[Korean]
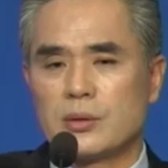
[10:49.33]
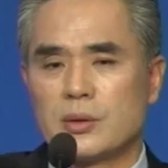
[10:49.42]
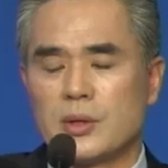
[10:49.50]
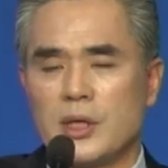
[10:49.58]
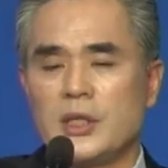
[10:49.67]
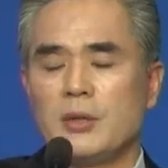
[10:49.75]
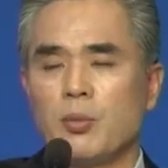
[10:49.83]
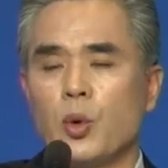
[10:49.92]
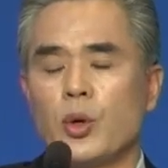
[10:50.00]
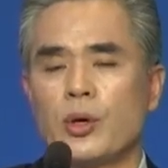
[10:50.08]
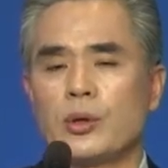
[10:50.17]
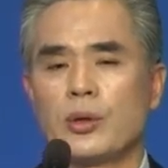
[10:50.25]
예, 이
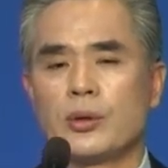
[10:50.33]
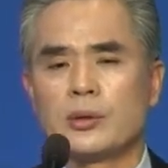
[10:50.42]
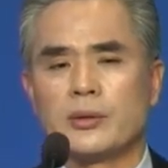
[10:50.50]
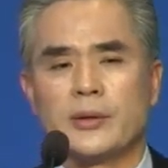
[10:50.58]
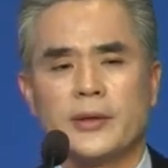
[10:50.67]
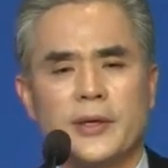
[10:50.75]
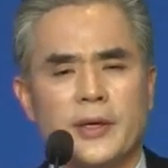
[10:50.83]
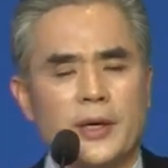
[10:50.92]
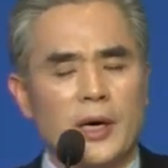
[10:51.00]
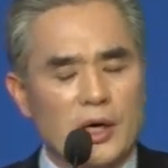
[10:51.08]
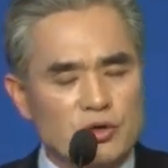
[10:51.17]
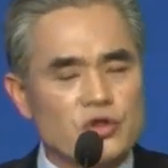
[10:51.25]
모형론은
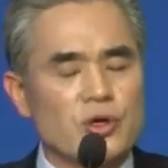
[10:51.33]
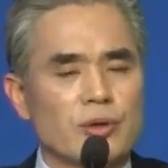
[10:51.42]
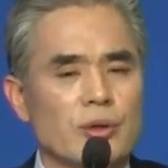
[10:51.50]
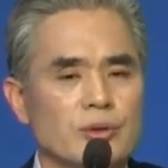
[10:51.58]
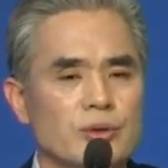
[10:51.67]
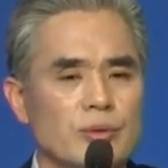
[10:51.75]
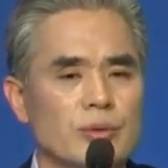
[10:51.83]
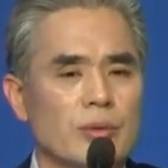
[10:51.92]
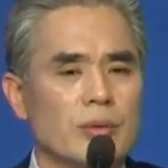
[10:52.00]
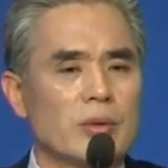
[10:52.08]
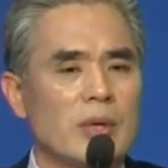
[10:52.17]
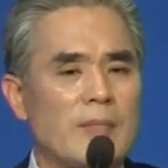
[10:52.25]
아주
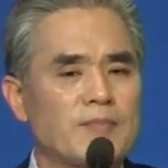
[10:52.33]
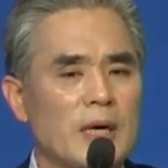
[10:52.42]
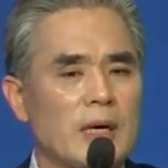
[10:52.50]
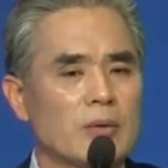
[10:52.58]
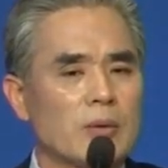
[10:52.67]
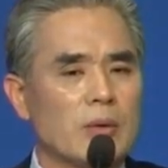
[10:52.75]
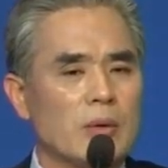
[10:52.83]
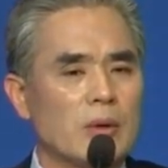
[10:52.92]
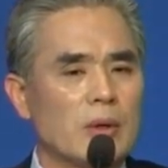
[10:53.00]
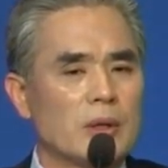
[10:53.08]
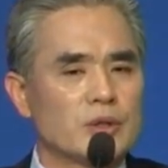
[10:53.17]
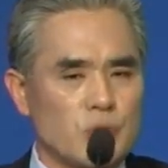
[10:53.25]
성경적으로 합당하고
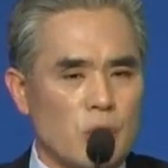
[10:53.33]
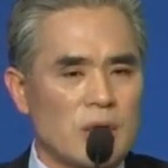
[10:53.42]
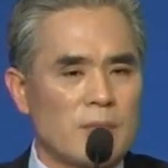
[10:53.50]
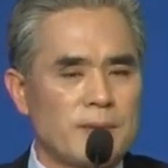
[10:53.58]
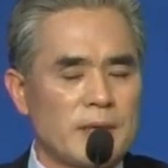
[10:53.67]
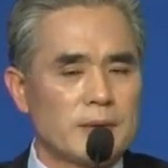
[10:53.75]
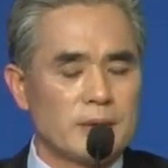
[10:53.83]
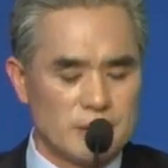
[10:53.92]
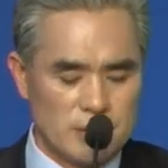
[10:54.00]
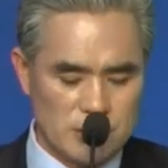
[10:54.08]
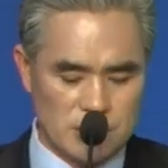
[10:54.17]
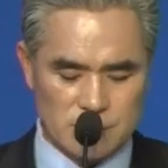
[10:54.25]
적합한
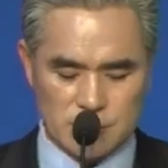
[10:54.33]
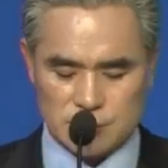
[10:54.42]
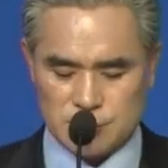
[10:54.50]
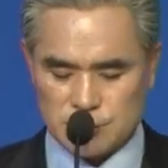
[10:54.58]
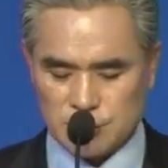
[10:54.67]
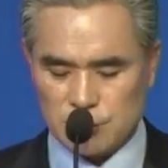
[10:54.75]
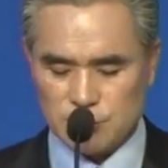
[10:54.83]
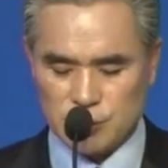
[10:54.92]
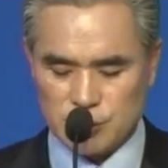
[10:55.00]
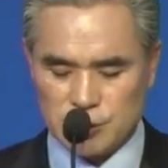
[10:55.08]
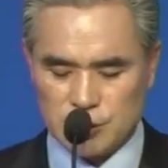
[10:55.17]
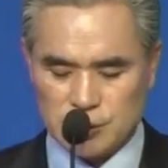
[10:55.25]
그런
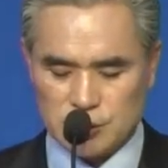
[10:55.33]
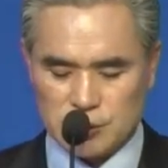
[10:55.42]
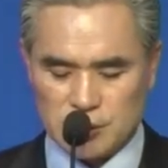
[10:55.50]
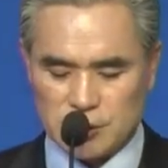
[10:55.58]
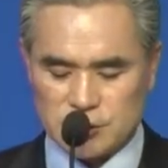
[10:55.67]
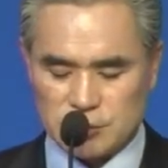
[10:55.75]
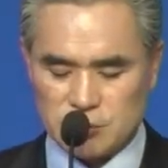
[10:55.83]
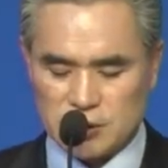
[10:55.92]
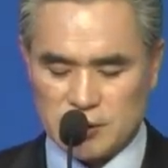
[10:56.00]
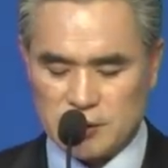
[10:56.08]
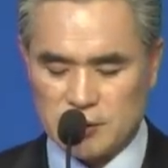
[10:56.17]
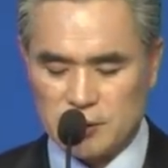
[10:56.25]
설명이
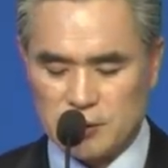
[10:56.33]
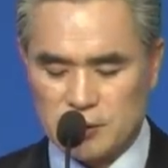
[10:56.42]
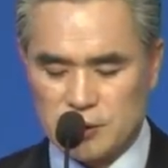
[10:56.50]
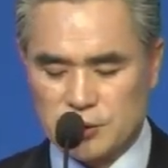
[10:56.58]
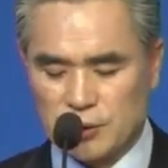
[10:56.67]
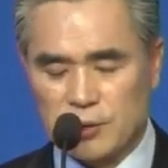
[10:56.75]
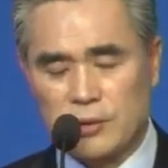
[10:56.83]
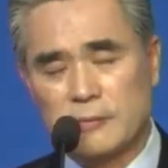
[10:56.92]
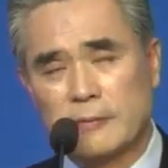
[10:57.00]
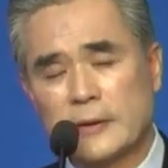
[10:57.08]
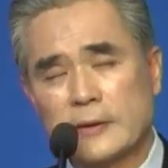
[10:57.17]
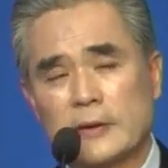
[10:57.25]
되겠습니다. 그래서
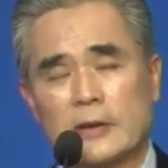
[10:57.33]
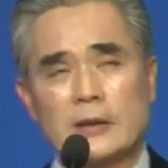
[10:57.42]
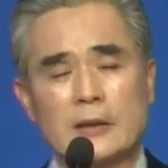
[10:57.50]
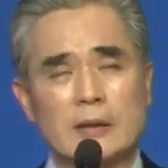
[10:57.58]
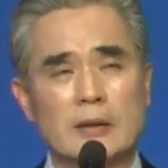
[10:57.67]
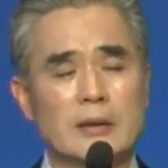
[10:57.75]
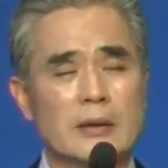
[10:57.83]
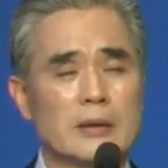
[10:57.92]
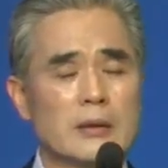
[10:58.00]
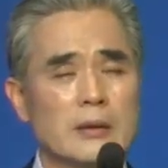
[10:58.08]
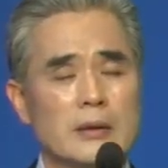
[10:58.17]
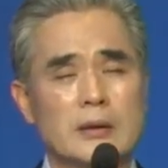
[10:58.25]

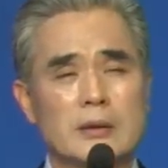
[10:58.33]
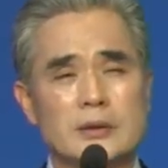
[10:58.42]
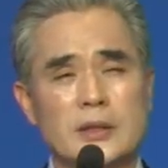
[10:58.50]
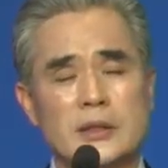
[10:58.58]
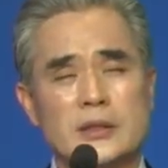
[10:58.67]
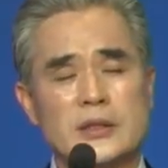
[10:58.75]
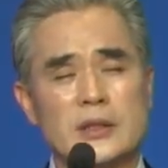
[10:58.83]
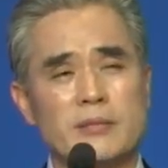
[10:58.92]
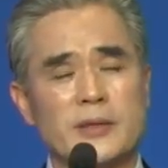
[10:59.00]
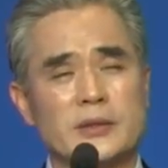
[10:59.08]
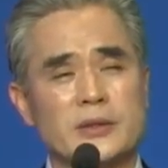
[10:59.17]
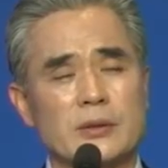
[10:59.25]
어 이제 이스라엘
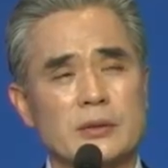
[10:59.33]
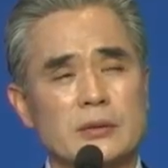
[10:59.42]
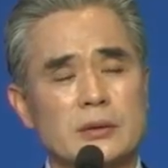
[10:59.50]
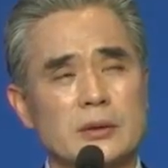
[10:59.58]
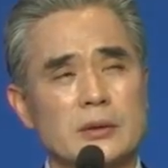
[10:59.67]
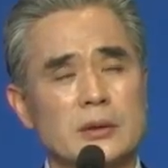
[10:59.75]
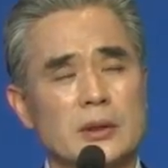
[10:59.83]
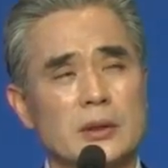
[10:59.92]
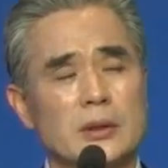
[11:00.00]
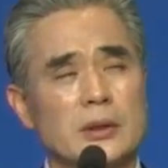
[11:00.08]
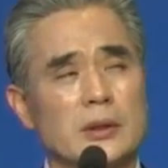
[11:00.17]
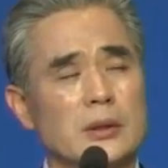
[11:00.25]

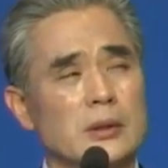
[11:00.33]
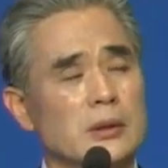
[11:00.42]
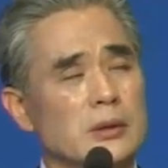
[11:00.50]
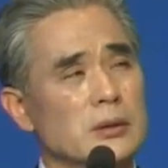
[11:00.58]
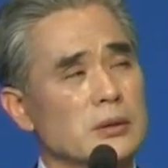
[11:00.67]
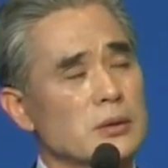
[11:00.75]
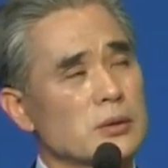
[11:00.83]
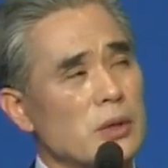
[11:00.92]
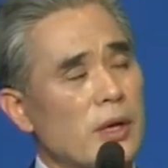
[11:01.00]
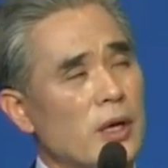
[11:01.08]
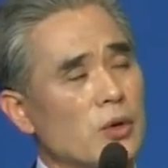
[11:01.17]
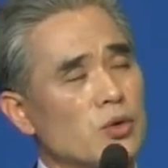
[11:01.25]
백성들이
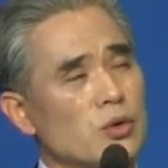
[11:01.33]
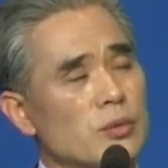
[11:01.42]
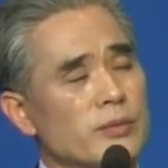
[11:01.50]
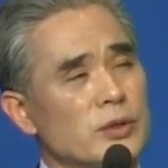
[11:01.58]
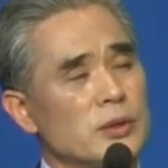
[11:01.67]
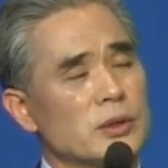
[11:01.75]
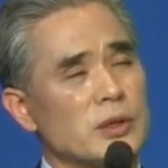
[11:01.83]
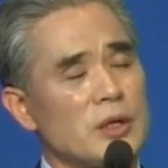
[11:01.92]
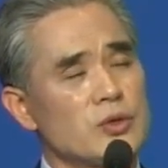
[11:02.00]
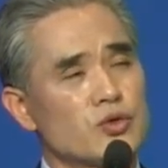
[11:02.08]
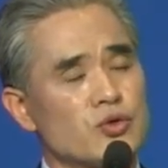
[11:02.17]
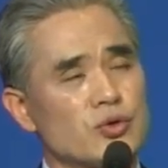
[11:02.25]
애굽을
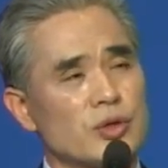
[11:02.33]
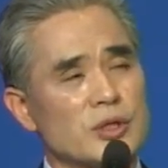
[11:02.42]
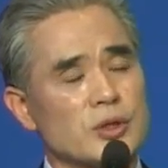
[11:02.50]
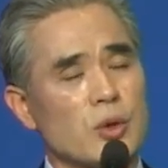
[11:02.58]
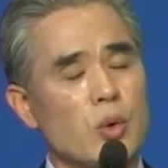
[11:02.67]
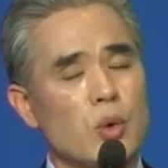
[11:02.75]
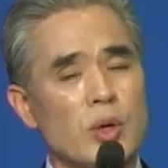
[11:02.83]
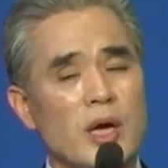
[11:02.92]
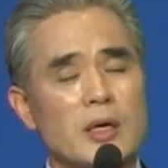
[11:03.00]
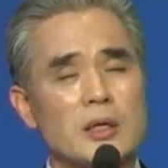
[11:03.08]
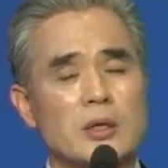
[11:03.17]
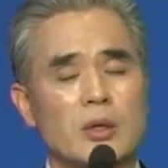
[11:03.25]
탈출해서
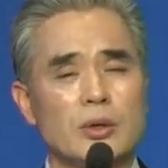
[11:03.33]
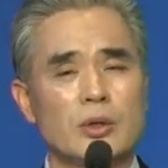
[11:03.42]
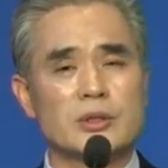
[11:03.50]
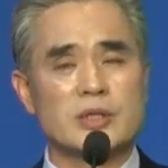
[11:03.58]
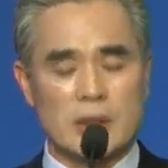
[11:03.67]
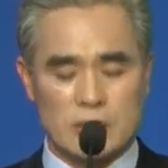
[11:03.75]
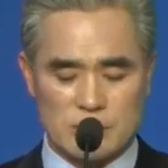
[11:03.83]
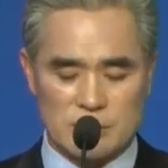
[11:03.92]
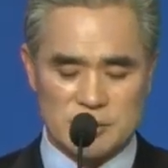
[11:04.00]
홍해를 건넌 사건을